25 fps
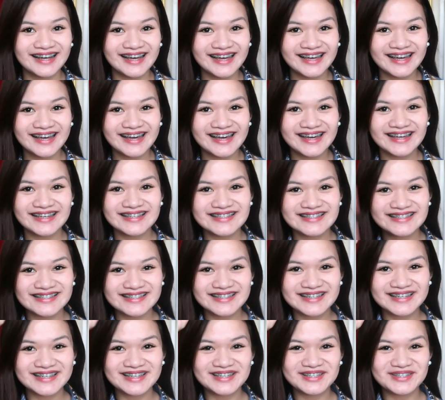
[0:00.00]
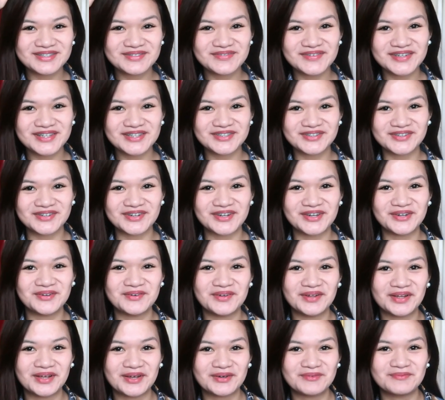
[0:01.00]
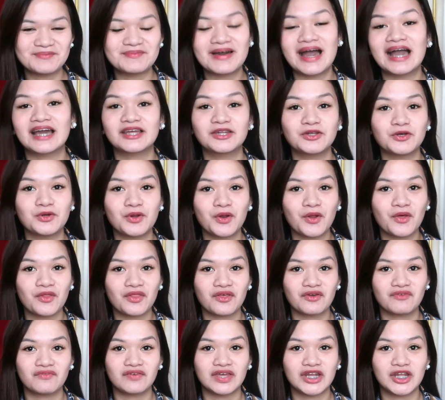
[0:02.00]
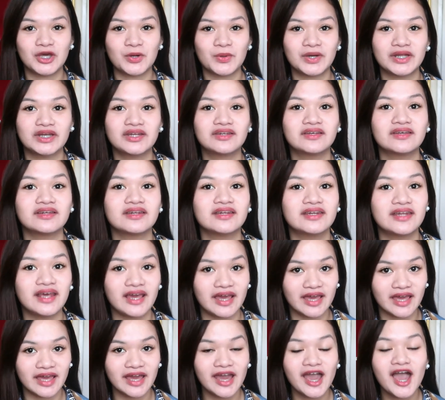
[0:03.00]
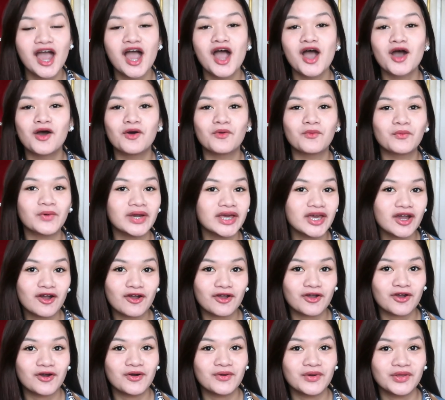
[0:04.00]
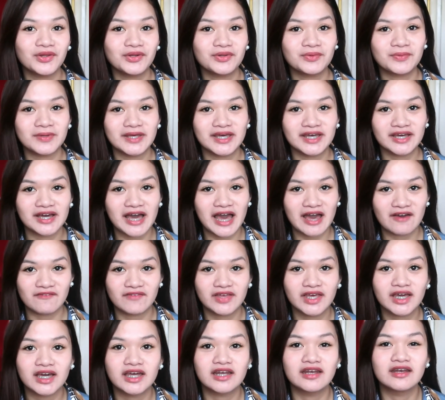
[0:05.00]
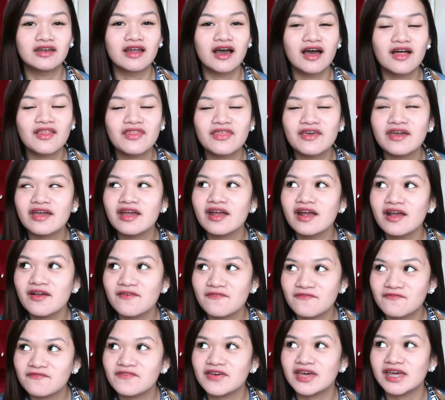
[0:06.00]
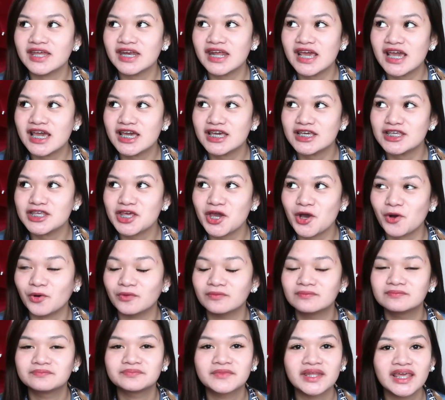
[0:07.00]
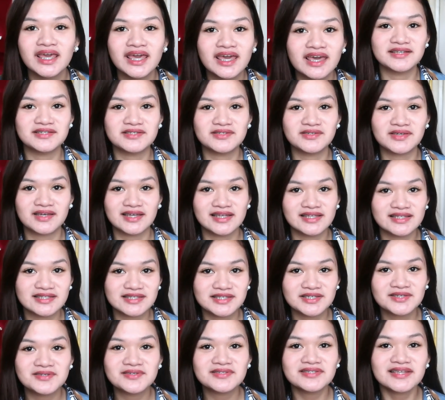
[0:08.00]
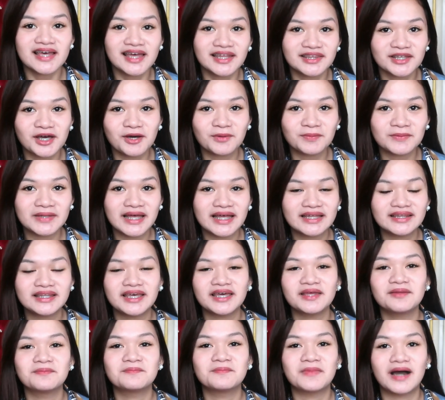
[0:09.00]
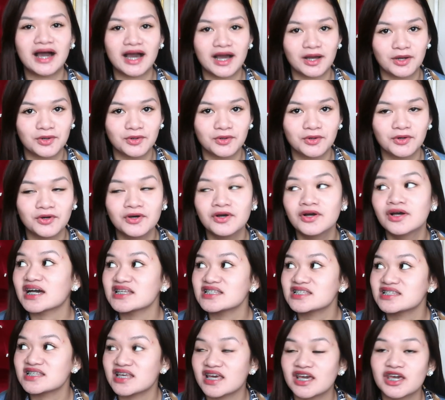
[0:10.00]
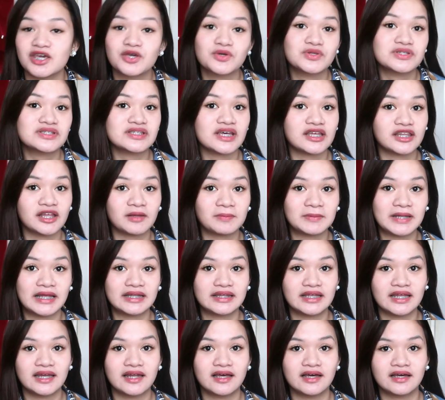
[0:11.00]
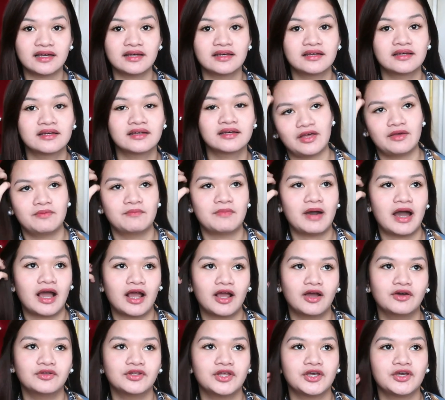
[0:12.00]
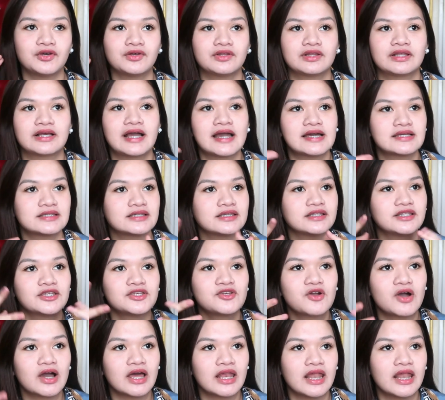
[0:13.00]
Hi guys! It's Victoria. Welcome back to another video and today we are going to be having another video Yo! And as you can see, yung setup natin bago. Kasi yung setup natin na yun nga, yung background na yun, guys, hindi nyo